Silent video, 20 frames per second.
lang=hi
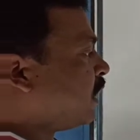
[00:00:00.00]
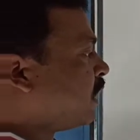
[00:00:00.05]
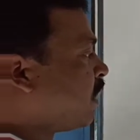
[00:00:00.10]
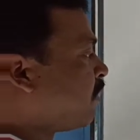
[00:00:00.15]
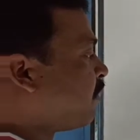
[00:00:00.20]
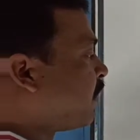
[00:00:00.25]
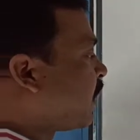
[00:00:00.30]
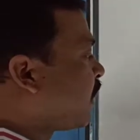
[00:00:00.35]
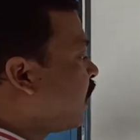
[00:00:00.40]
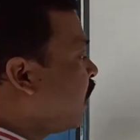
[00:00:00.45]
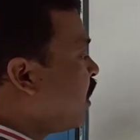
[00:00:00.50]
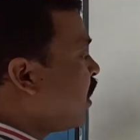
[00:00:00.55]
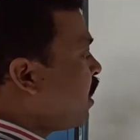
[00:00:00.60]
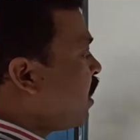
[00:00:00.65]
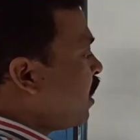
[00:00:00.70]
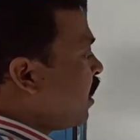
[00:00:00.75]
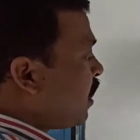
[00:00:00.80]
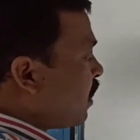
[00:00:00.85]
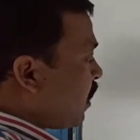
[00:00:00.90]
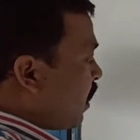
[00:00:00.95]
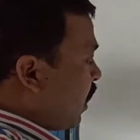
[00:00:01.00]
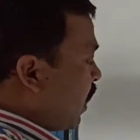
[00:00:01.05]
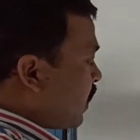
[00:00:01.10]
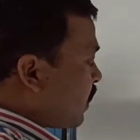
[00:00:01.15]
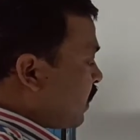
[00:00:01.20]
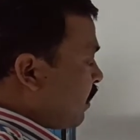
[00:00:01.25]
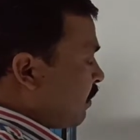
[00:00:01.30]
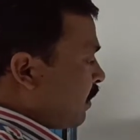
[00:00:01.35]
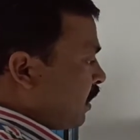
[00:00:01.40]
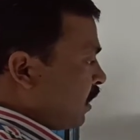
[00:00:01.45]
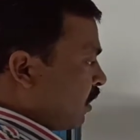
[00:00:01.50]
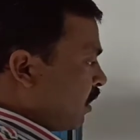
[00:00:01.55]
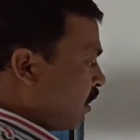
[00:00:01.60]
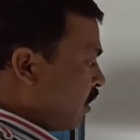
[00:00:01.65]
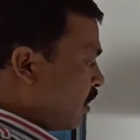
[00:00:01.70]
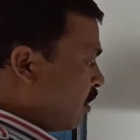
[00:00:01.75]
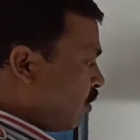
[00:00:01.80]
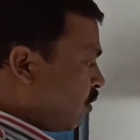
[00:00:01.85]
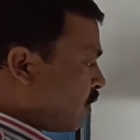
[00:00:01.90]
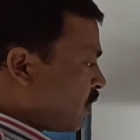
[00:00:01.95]
लेना पड़ेगा ऐसे भी
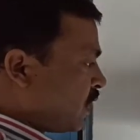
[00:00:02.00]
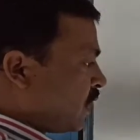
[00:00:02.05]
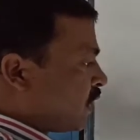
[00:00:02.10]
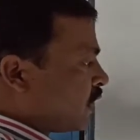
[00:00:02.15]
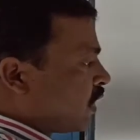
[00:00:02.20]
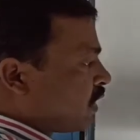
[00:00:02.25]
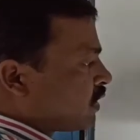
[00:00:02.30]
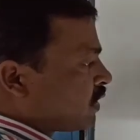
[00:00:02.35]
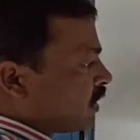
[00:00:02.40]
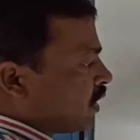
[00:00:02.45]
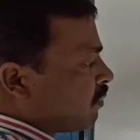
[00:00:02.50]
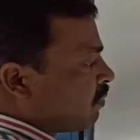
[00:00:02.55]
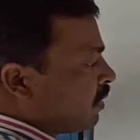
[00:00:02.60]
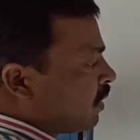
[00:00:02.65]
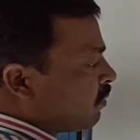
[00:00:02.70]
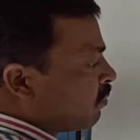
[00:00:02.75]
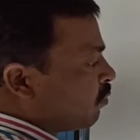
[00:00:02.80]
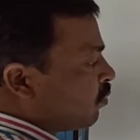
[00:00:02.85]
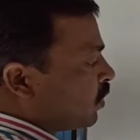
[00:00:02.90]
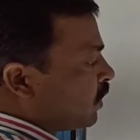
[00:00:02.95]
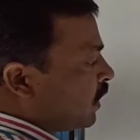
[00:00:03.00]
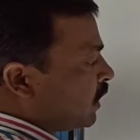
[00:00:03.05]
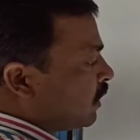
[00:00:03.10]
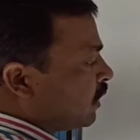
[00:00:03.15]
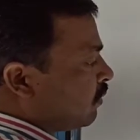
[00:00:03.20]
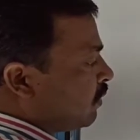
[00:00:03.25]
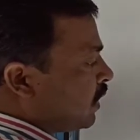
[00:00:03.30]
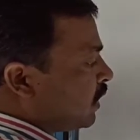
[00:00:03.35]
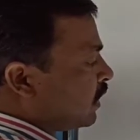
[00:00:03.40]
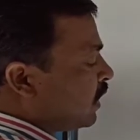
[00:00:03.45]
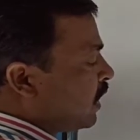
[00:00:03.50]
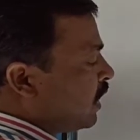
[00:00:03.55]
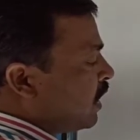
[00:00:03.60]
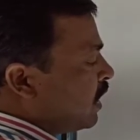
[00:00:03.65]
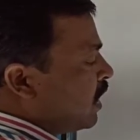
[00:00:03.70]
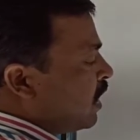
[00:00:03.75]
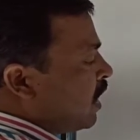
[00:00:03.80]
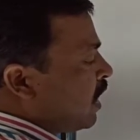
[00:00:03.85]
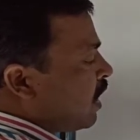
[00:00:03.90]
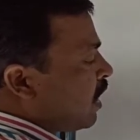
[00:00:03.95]
ओरिजिन के इस तरफ हम पॉजिटिव लेते
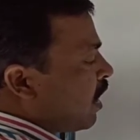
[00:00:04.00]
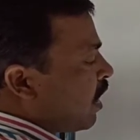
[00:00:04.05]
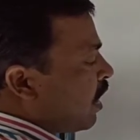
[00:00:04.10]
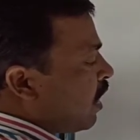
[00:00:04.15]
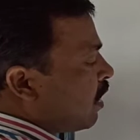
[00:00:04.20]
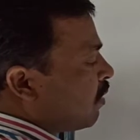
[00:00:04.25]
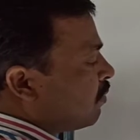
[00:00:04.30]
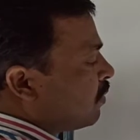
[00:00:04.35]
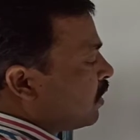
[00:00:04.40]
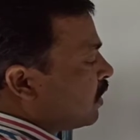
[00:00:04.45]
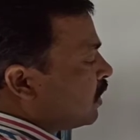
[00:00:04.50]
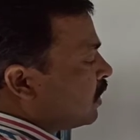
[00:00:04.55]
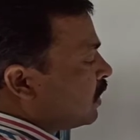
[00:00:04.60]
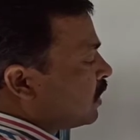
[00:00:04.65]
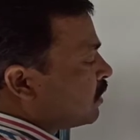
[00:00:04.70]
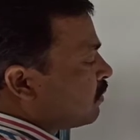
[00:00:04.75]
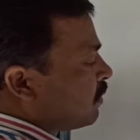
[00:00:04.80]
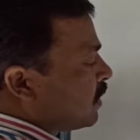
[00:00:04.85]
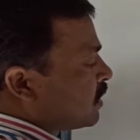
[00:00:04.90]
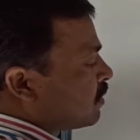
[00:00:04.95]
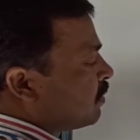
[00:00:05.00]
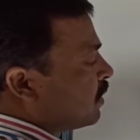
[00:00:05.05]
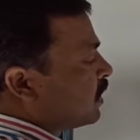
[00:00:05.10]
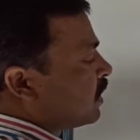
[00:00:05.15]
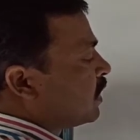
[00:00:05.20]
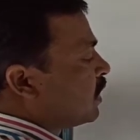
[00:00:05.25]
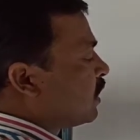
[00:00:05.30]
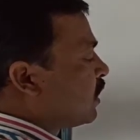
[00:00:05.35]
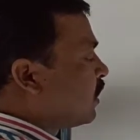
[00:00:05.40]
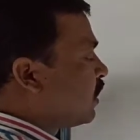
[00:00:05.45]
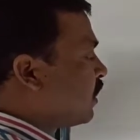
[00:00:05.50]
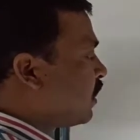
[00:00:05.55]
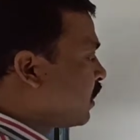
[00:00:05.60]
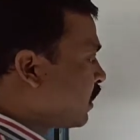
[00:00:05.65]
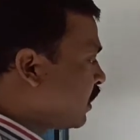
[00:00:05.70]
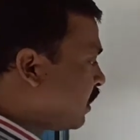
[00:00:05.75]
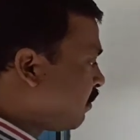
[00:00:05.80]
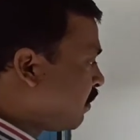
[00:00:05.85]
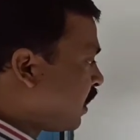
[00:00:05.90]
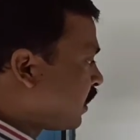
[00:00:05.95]
हैं अब डिस्प्लेसमेंट
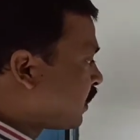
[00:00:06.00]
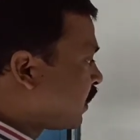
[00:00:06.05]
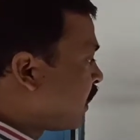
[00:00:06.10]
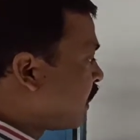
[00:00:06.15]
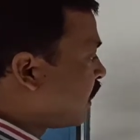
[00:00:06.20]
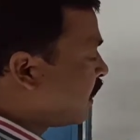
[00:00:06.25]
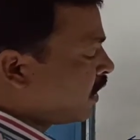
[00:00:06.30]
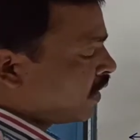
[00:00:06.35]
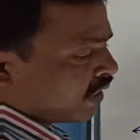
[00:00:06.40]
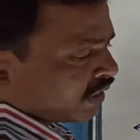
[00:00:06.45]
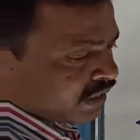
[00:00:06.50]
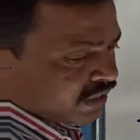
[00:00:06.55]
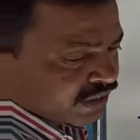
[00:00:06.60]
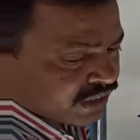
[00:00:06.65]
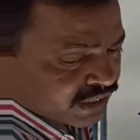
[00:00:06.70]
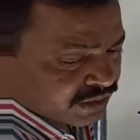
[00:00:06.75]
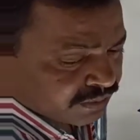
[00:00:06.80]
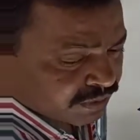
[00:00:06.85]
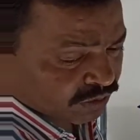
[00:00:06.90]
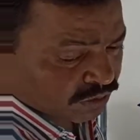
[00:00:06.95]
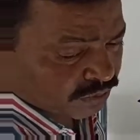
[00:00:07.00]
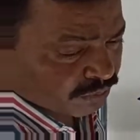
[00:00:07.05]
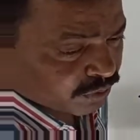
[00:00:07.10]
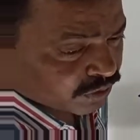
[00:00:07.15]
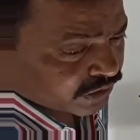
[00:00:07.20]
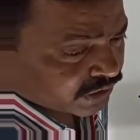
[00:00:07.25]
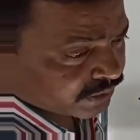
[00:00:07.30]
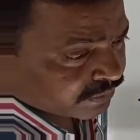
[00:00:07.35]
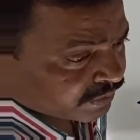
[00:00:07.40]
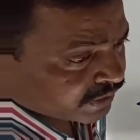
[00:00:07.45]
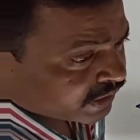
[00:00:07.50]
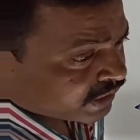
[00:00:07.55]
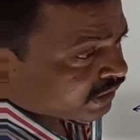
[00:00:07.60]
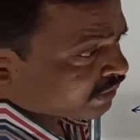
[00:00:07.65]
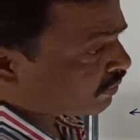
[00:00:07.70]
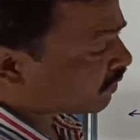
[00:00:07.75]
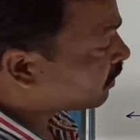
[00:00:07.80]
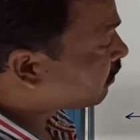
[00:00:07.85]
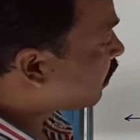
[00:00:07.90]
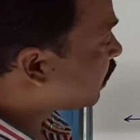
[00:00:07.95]
की बात करें डिस्टेंस में तो पॉजिटिव
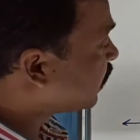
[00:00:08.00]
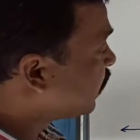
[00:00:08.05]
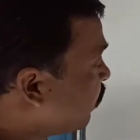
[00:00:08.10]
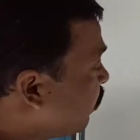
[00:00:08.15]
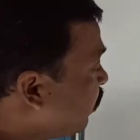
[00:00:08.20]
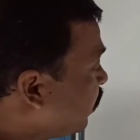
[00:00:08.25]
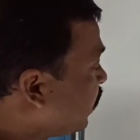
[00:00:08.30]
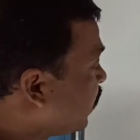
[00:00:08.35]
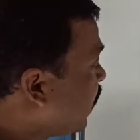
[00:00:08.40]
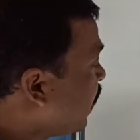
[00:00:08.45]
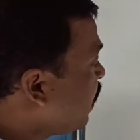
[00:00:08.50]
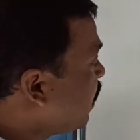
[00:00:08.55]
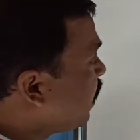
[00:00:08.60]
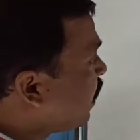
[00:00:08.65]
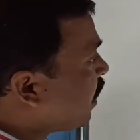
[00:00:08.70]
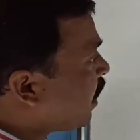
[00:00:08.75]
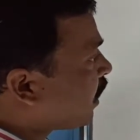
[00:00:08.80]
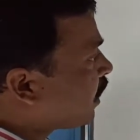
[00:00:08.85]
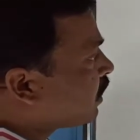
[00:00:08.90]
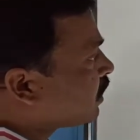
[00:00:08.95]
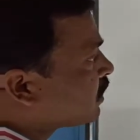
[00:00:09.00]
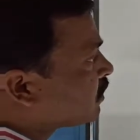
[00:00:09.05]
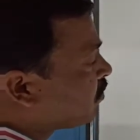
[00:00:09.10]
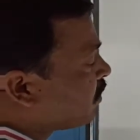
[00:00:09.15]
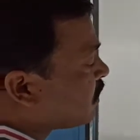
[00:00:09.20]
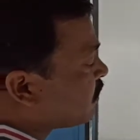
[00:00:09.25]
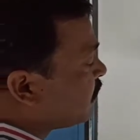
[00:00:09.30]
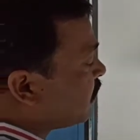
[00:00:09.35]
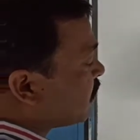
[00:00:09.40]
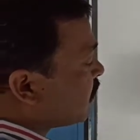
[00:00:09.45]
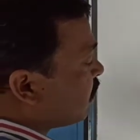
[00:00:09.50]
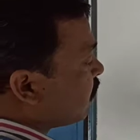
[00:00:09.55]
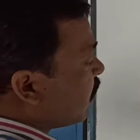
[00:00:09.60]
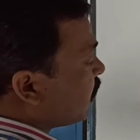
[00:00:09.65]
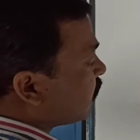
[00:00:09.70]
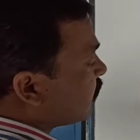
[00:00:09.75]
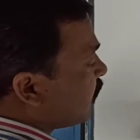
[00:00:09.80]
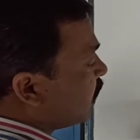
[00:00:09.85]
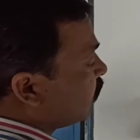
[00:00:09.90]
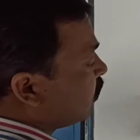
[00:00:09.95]
निगेटिव की बात नहीं होती है अगर डिस्प्लेसमेंट की
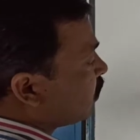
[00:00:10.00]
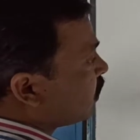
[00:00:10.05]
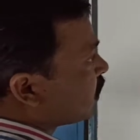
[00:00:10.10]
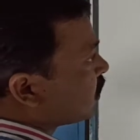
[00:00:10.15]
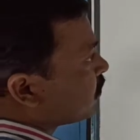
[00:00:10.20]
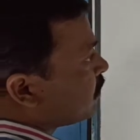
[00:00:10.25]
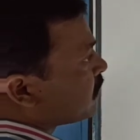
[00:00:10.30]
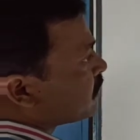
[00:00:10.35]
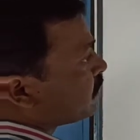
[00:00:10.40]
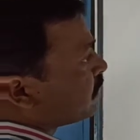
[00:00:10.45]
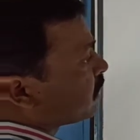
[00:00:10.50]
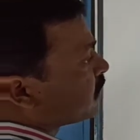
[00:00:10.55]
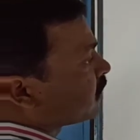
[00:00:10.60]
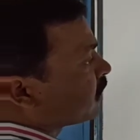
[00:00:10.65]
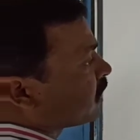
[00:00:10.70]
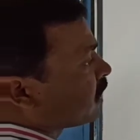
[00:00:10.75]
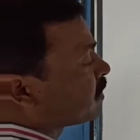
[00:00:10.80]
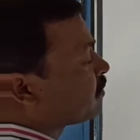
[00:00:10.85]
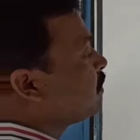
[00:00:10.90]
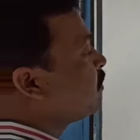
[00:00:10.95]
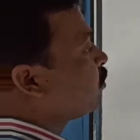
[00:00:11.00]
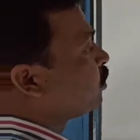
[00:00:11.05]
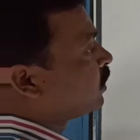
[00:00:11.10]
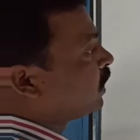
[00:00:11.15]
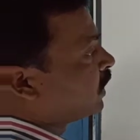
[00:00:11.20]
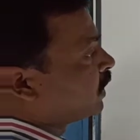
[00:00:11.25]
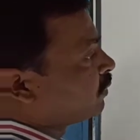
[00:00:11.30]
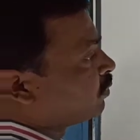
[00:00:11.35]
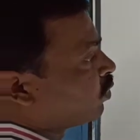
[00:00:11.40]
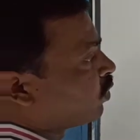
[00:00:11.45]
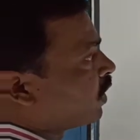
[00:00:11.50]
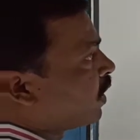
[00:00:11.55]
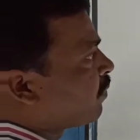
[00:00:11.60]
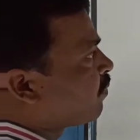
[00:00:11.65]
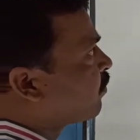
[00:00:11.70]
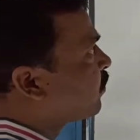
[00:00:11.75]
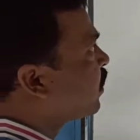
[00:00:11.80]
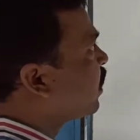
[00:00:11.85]
बात करें तो डिस्प्लेसमेंट इस केस में पॉजिटिव होगा